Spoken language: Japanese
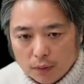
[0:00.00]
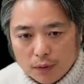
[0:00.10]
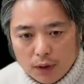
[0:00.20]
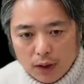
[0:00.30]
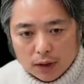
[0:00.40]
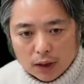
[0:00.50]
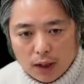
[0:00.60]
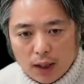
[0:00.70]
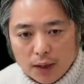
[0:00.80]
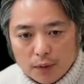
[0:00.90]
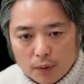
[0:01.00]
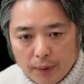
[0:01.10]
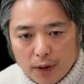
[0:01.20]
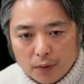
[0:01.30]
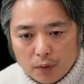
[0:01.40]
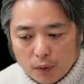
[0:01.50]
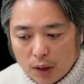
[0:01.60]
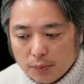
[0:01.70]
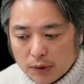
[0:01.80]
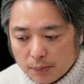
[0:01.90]
このように赤いところ、ピンクのとこ
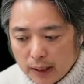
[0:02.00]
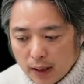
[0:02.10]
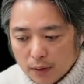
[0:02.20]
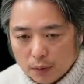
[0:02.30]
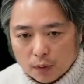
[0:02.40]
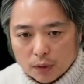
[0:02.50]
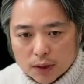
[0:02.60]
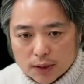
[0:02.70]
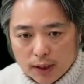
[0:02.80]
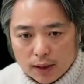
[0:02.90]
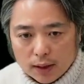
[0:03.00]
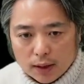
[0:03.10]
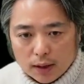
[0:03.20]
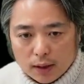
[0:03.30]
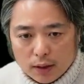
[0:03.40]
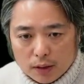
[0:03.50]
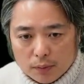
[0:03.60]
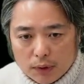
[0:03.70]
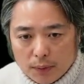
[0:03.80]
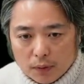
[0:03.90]
ろが虫歯のところですね。
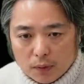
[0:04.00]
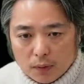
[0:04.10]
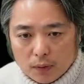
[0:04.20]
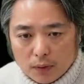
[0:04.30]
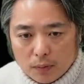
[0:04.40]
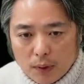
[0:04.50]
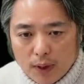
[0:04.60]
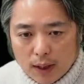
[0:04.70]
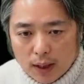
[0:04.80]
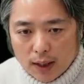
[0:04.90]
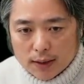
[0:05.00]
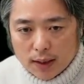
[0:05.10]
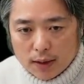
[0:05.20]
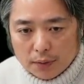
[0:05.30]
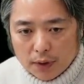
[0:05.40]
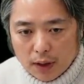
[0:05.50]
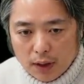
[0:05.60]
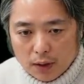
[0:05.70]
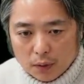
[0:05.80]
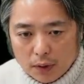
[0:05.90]
虫歯のところを周りから選択的
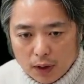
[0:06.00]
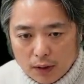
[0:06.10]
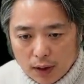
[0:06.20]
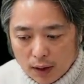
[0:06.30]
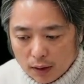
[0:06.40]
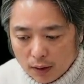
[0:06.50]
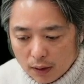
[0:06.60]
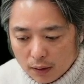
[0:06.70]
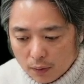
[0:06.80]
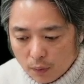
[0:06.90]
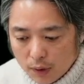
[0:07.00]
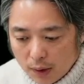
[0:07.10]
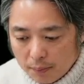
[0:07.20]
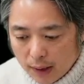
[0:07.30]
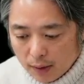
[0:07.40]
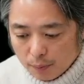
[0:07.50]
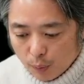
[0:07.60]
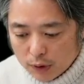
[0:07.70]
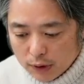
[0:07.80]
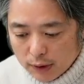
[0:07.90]
に取っていったら、ここでまあ
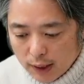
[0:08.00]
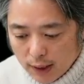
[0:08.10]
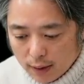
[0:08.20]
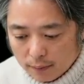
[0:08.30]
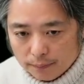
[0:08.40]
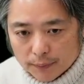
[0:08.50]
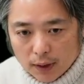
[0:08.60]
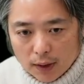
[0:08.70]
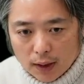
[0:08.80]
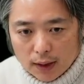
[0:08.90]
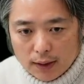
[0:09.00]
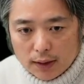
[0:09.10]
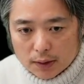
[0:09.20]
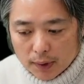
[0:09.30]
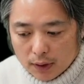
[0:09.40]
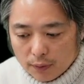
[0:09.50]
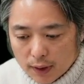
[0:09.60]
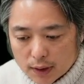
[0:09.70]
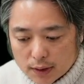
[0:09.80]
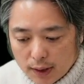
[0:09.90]
もう神経が出てしまって
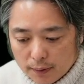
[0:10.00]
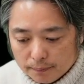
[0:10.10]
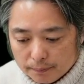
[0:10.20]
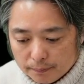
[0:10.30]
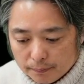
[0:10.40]
るわけですね。